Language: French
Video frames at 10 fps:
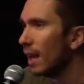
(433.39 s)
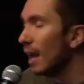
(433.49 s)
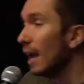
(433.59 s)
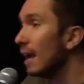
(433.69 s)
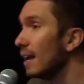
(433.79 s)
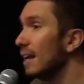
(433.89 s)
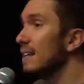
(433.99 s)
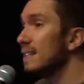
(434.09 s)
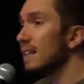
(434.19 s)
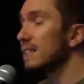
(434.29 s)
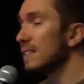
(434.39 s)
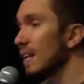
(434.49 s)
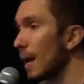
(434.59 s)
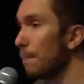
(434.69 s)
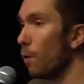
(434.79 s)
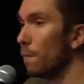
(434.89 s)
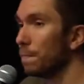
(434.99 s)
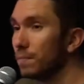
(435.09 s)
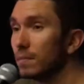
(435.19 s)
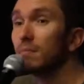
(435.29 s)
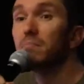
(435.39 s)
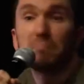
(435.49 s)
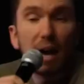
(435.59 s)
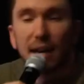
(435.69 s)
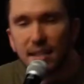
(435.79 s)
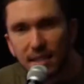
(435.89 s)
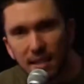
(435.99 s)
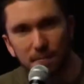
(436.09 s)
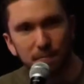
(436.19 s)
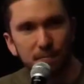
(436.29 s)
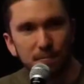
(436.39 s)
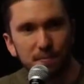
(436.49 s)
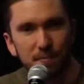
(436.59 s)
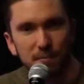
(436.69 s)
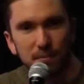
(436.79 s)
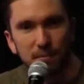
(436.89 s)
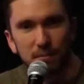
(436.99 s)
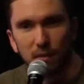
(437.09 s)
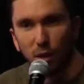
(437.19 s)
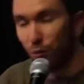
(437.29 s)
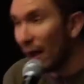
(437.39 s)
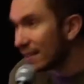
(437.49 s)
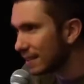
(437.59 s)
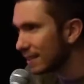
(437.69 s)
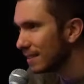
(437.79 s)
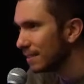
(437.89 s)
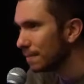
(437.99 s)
Et Élisée, qu'est-ce qu'il répond ben, allez-y, faites.